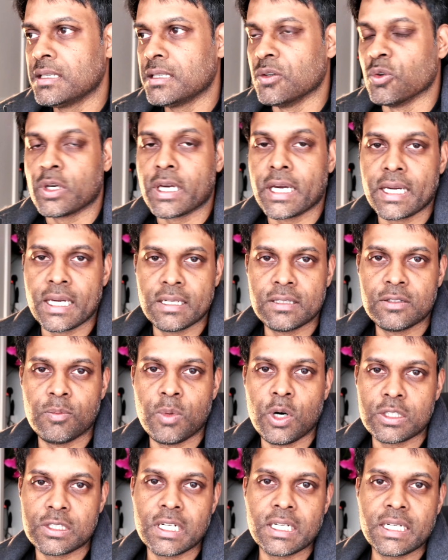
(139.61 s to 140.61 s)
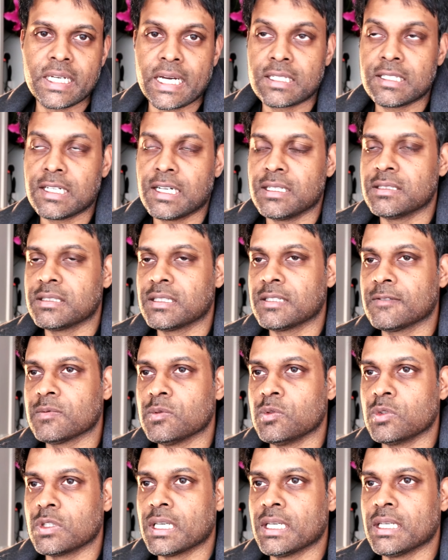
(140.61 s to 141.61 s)
यूके के जो बहुत सारे टेक चैनल्स हैं
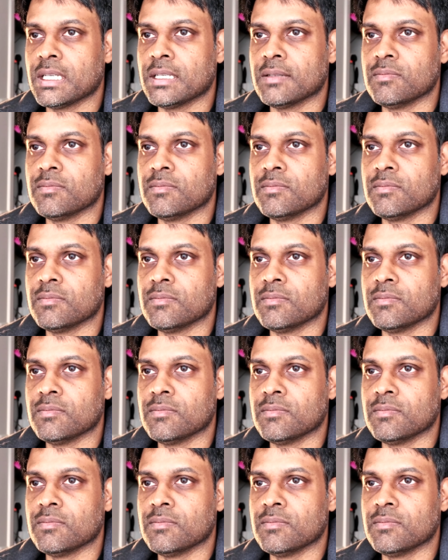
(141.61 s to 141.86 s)
उनके